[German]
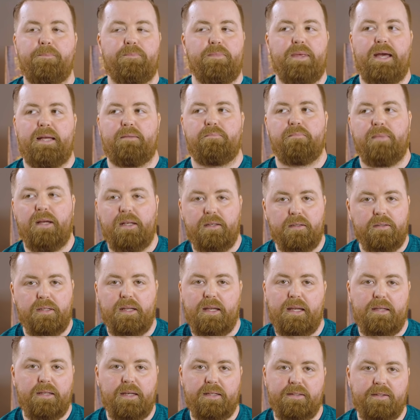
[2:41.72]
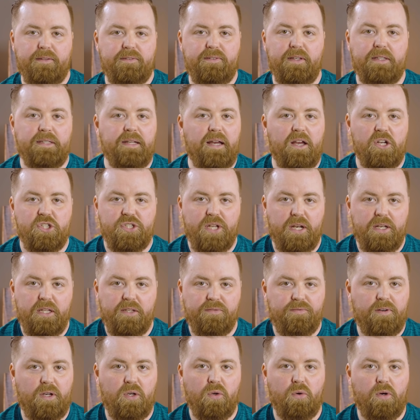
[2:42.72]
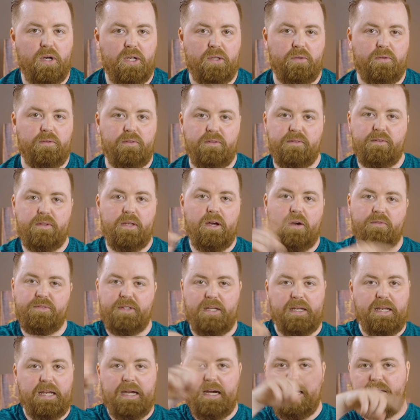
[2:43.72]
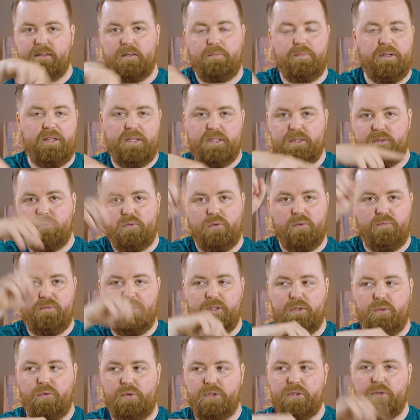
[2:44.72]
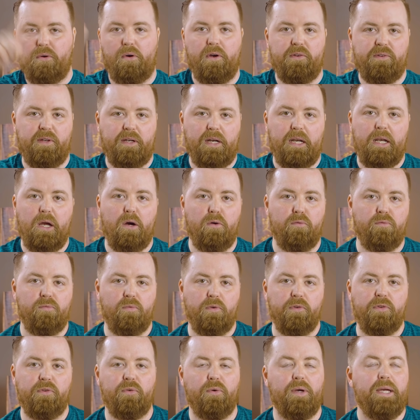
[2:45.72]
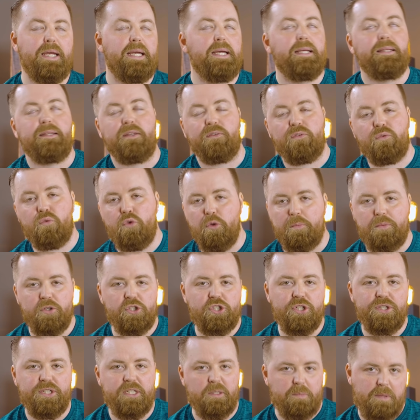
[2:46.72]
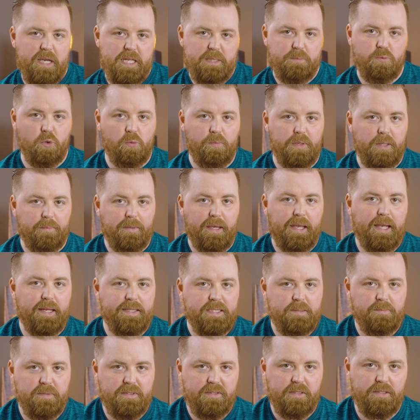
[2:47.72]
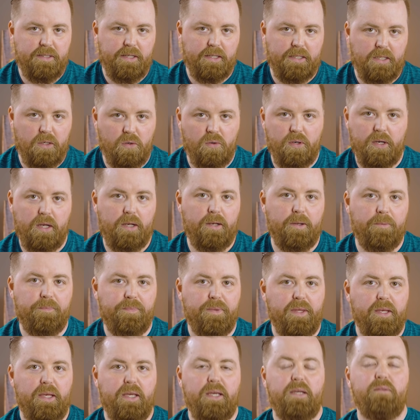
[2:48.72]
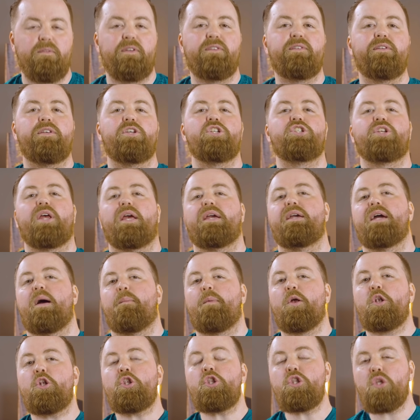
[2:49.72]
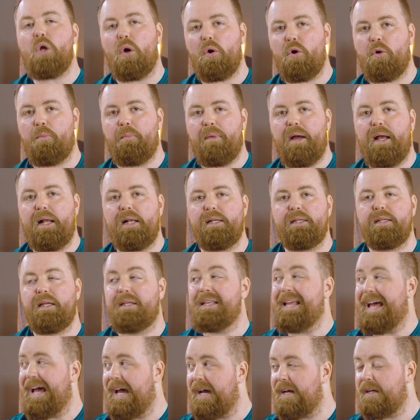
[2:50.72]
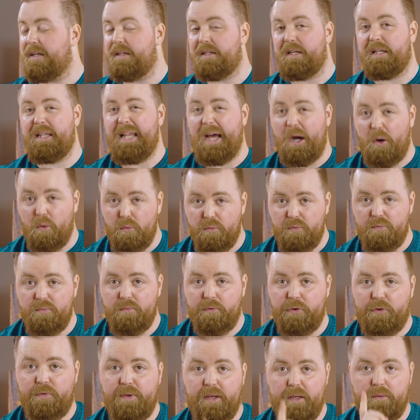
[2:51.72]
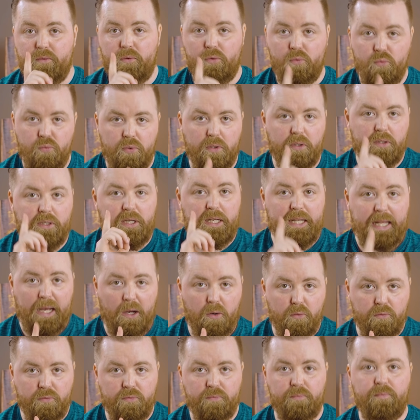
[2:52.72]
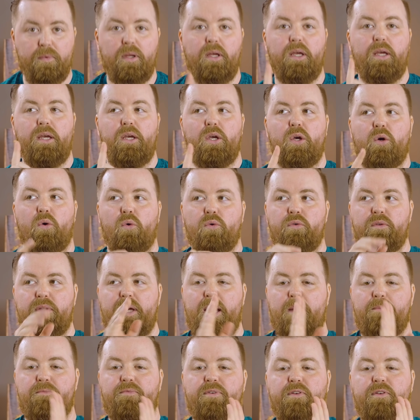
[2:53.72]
hat man hat das Signal ständig verloren und auf der Karte bin ich irgendwie durch Häuser gelaufen und so. Das typische GPS-Problem, ihr kennt es mit Sicherheit auch alle. Wir sind die Strecke aber nochmal danach gelaufen und zwar nur gelaufen und haben